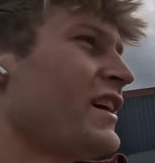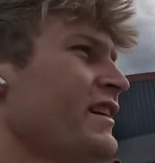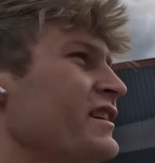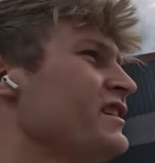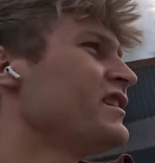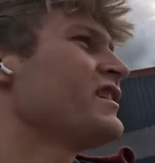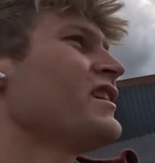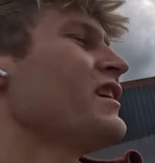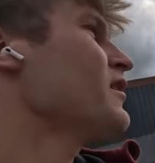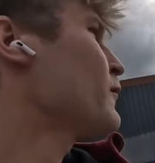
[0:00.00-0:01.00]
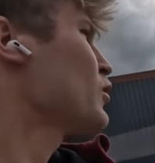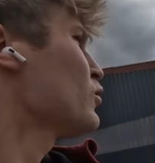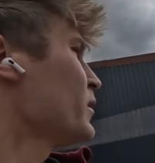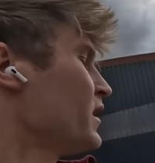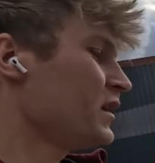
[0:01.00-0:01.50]
Gange gerade eben noch
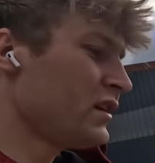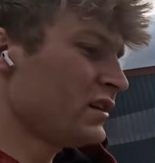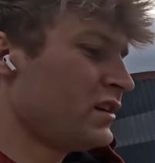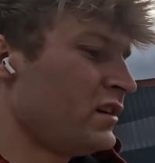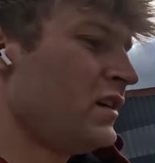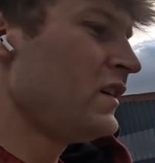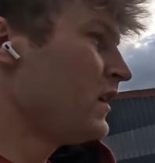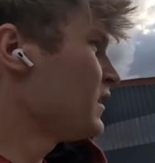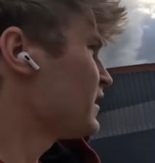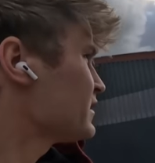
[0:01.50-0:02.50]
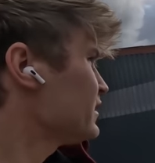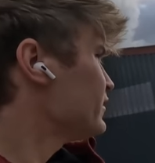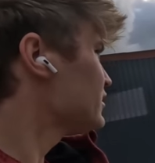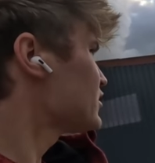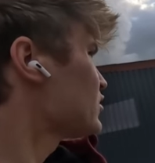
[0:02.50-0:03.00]
drüber geredet. Da sehen
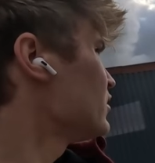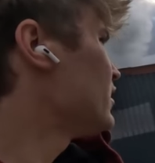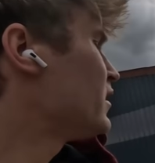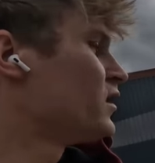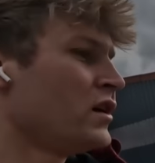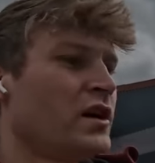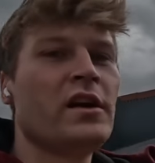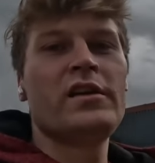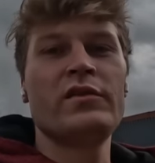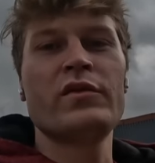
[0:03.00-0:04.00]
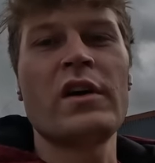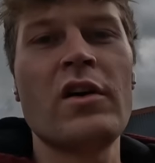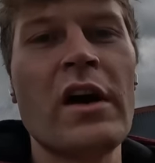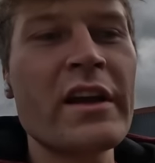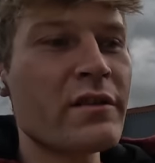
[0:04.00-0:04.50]
wir sie schon. Die wird
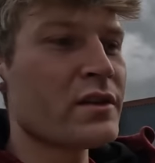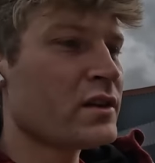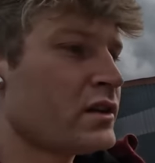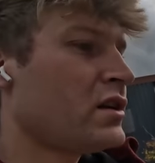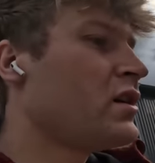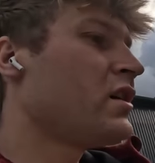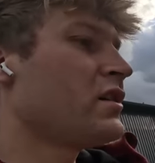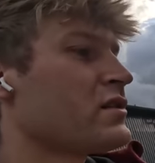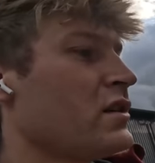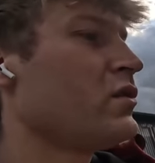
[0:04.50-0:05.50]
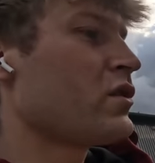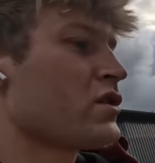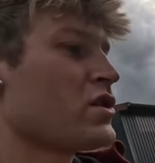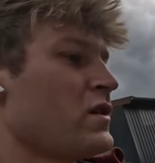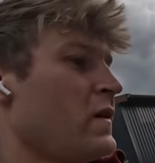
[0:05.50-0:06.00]
auch eingewintert, ist ja
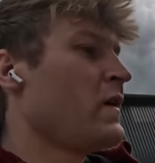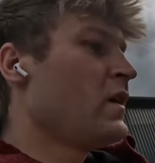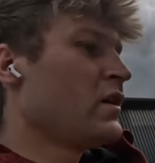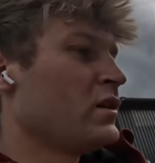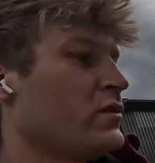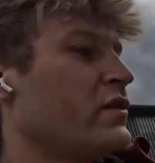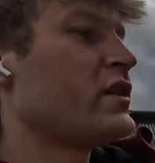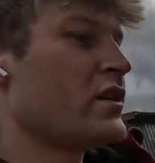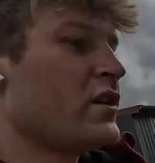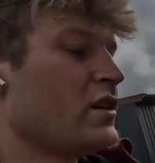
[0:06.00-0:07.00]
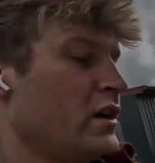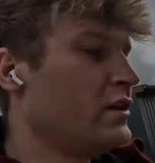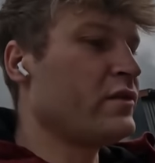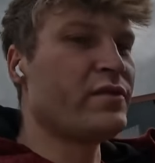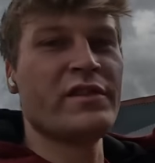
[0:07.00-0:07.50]
logisch. Winter, äh,
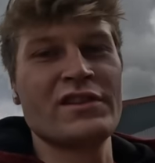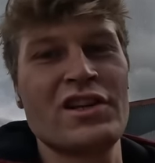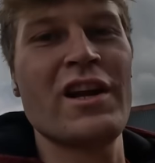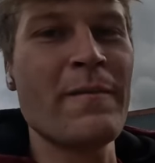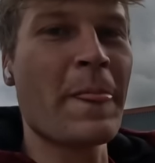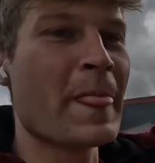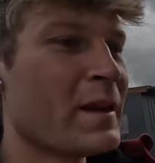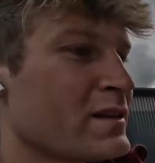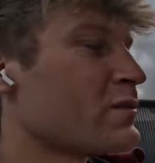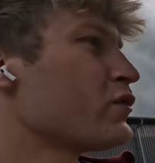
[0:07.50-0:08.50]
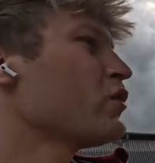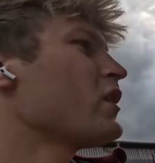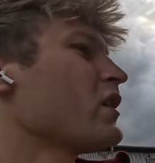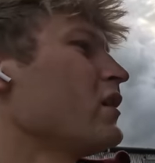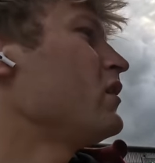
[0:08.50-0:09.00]
Wiesenschleppen ist im
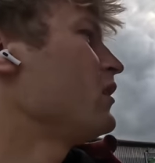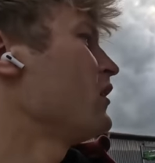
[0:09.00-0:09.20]
Frühjahr dran.